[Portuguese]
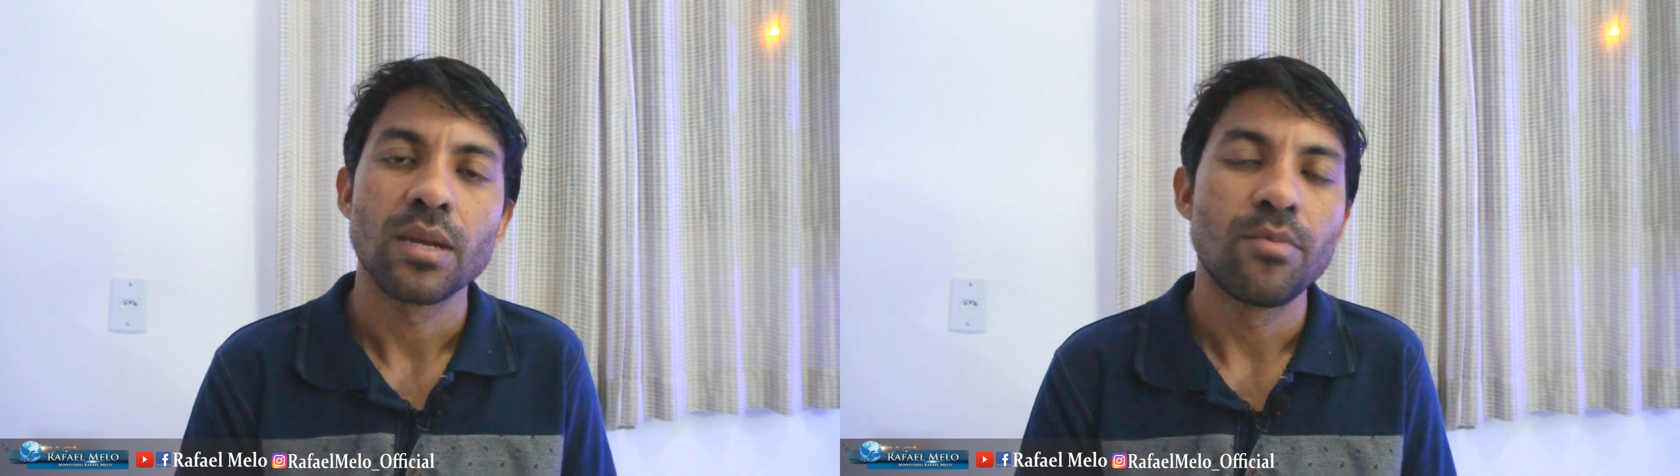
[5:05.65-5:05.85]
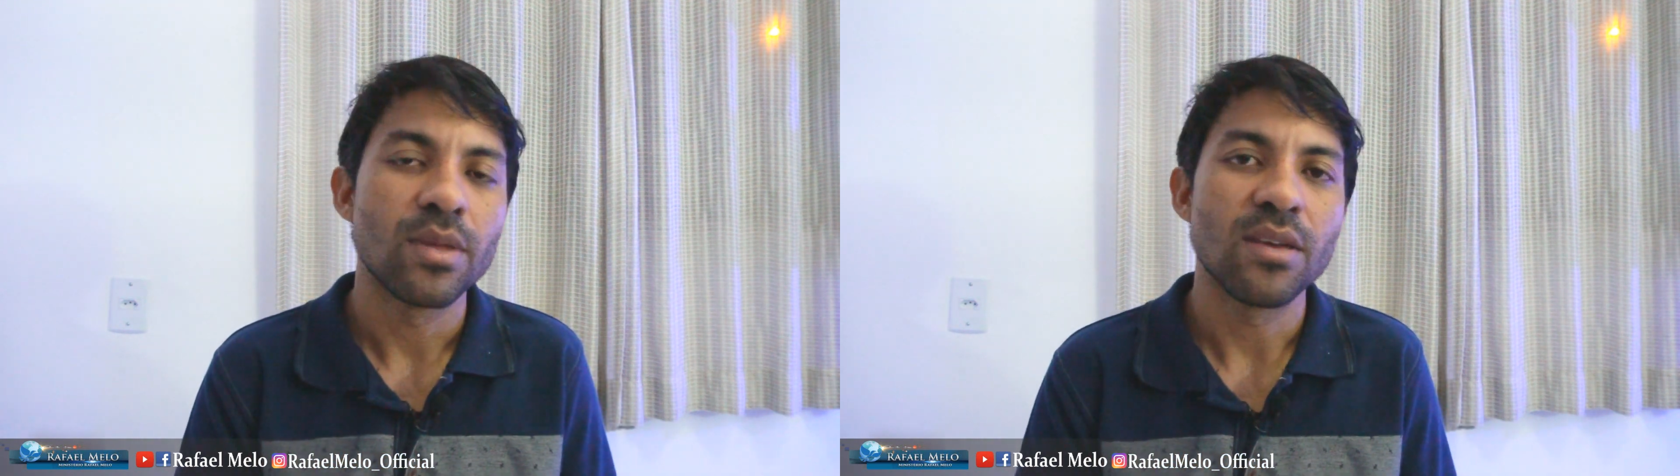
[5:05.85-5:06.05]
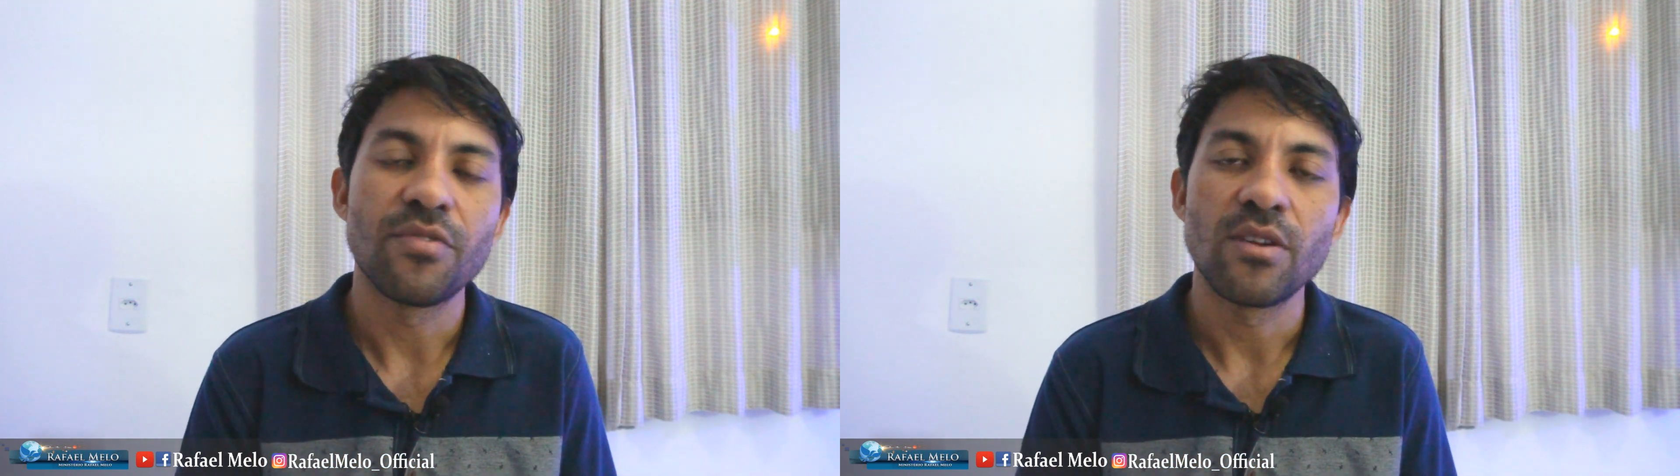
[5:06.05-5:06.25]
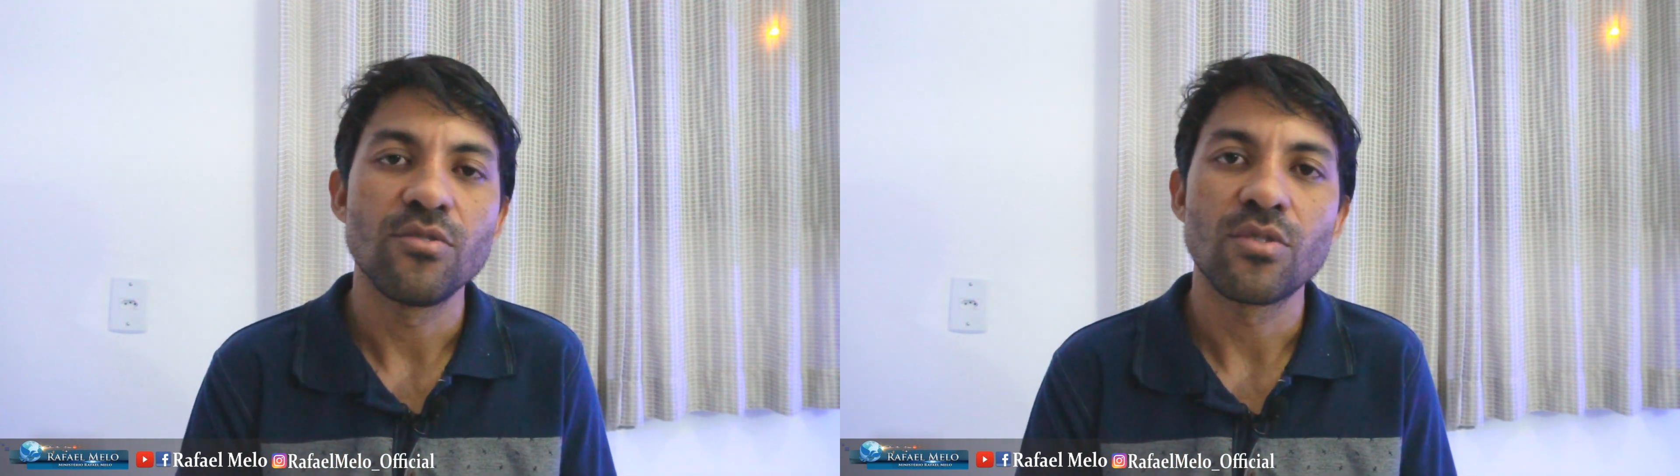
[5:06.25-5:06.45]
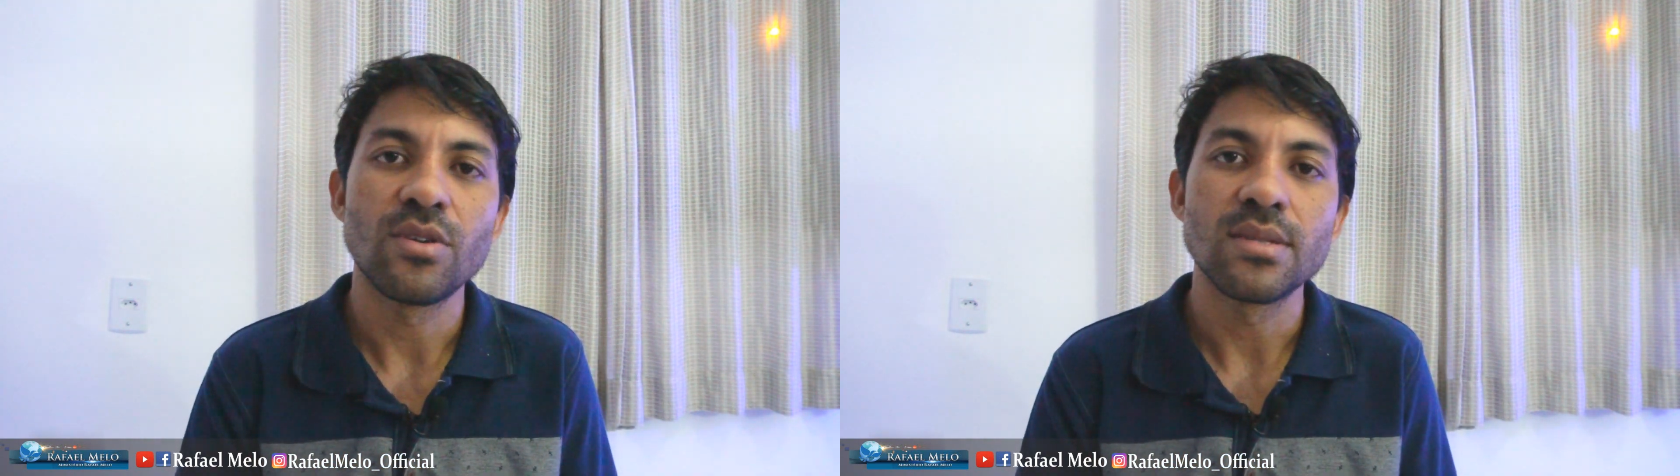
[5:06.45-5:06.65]
porque afinal
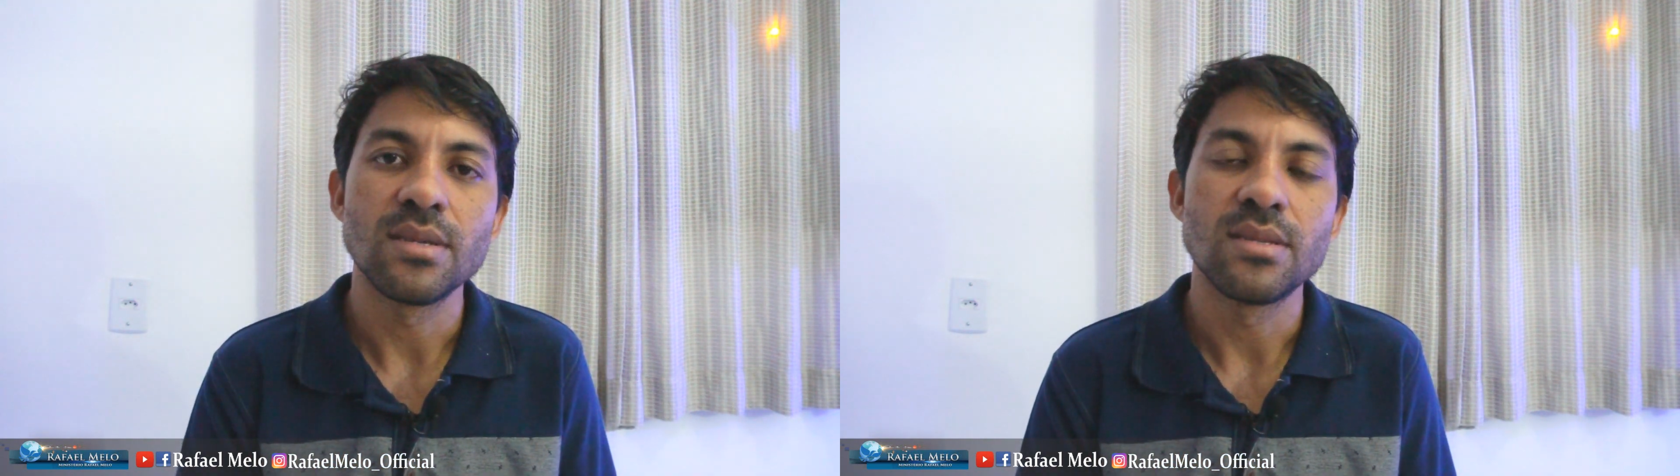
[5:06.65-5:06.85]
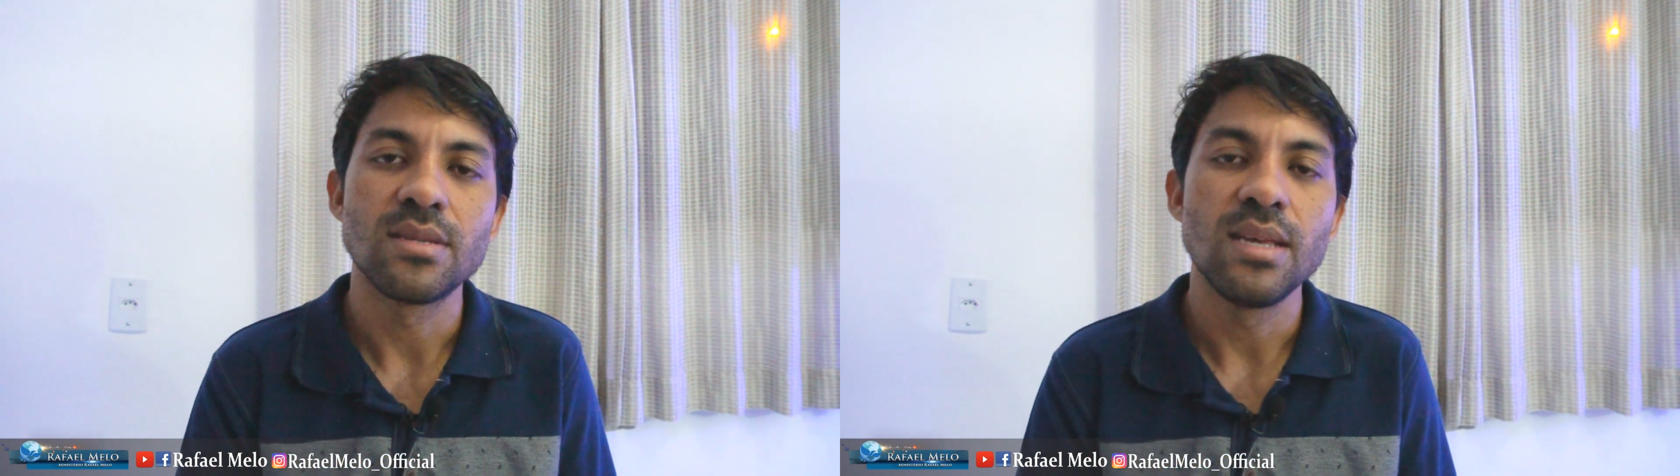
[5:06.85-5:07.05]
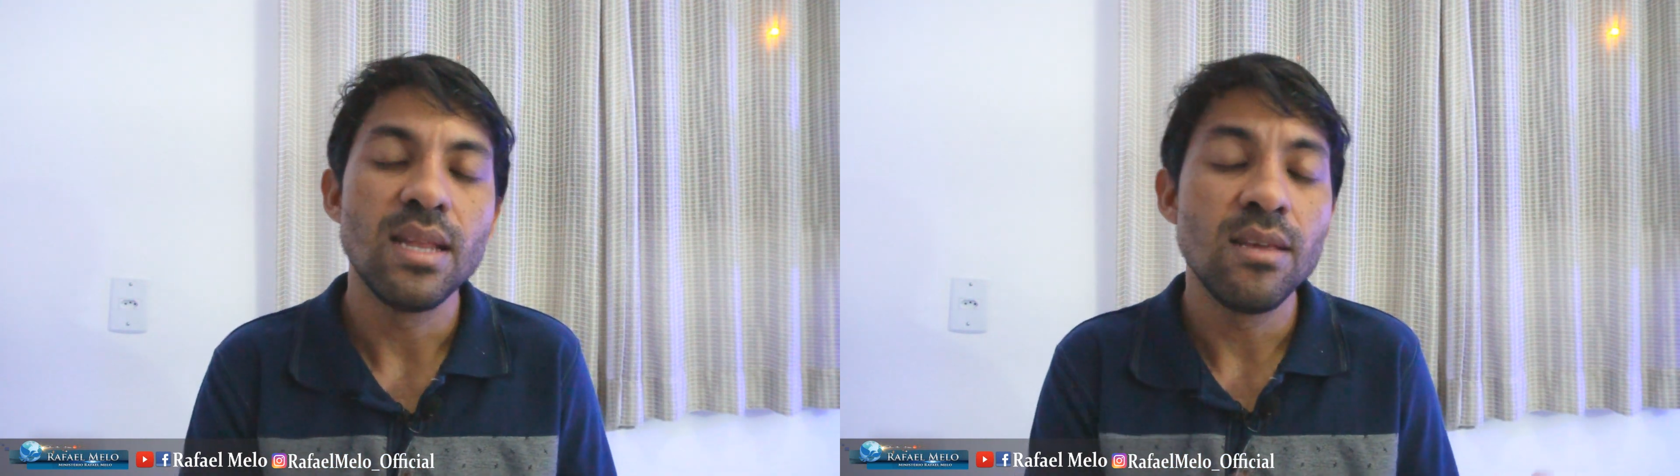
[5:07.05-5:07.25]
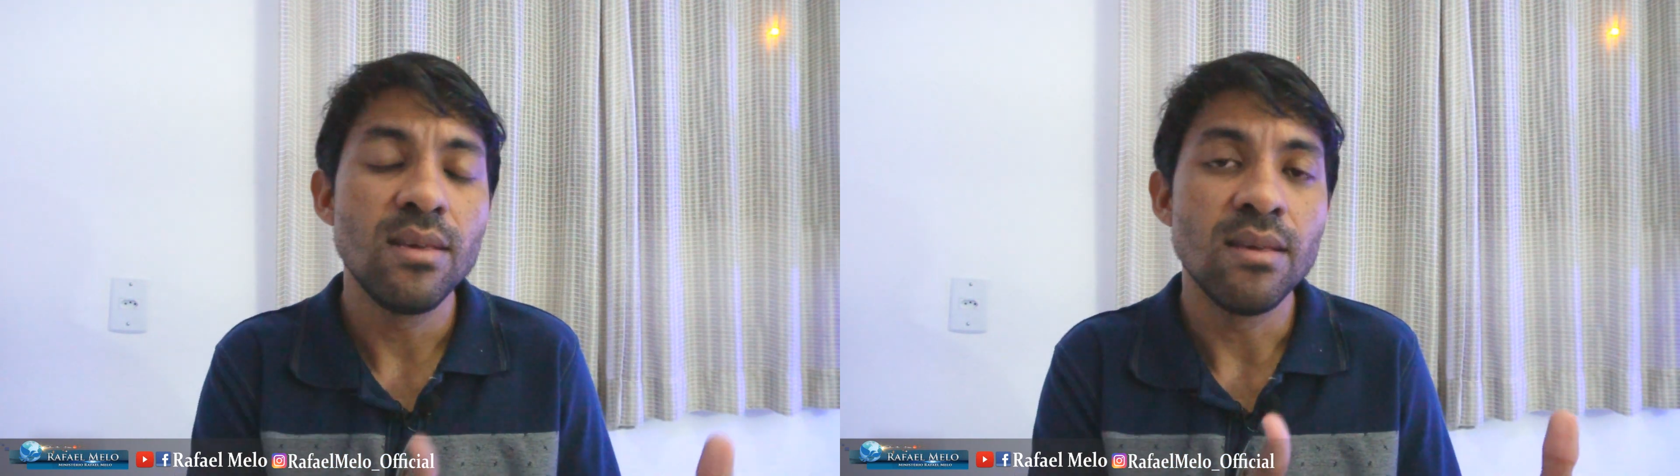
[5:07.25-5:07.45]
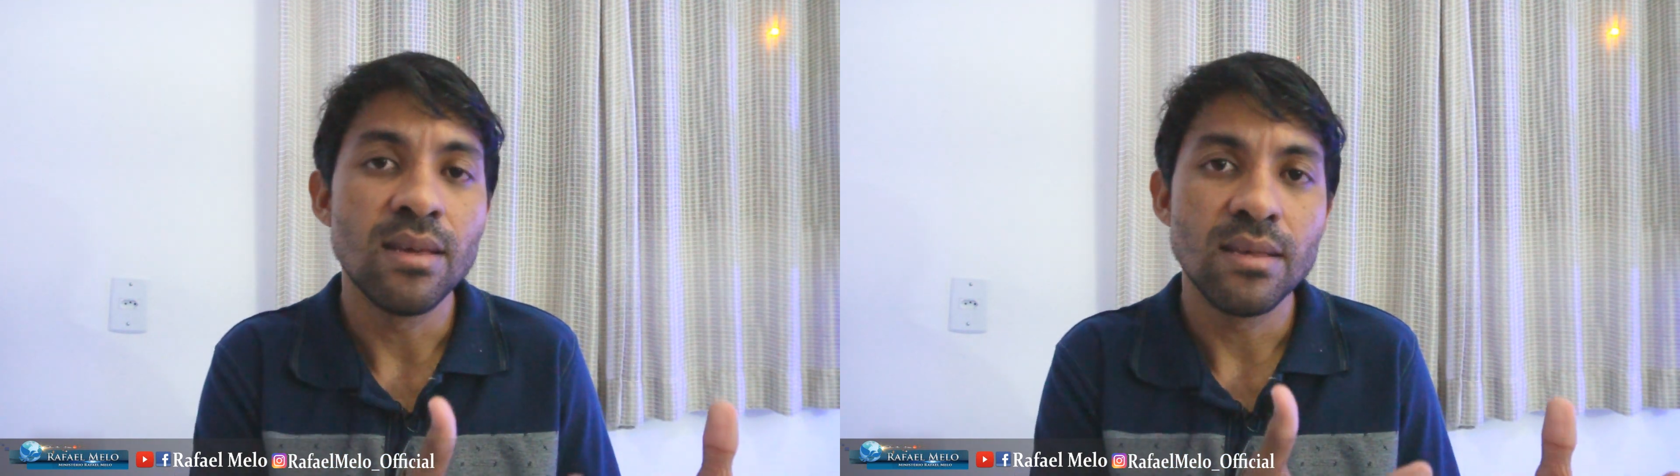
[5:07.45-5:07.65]
de contas
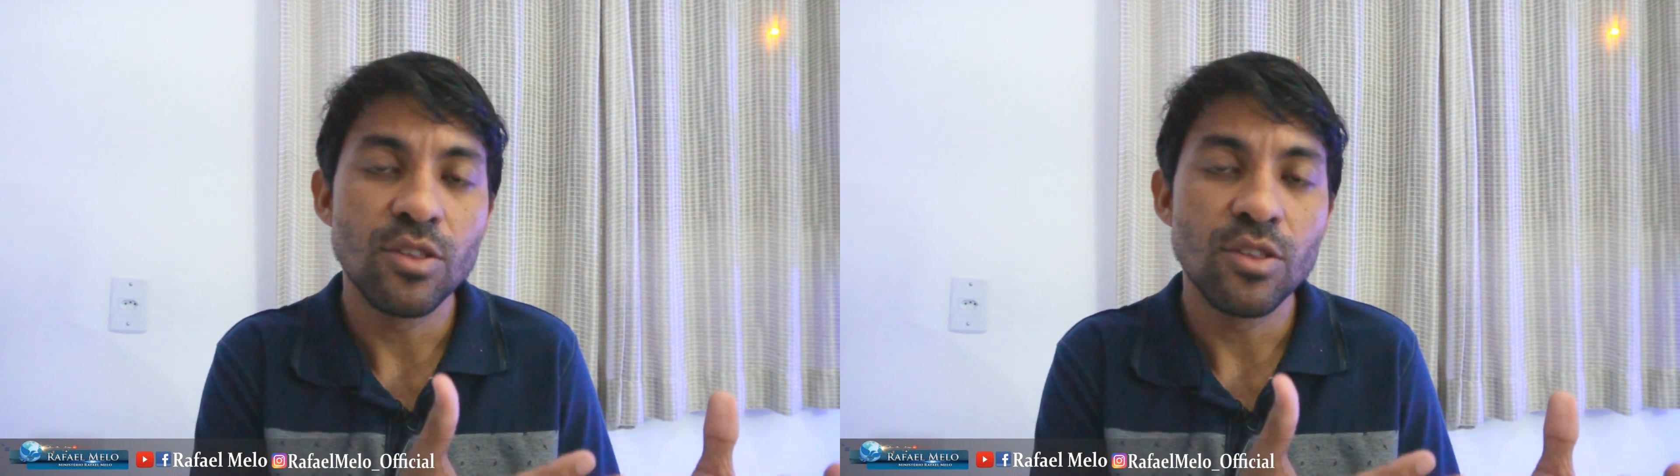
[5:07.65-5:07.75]
ele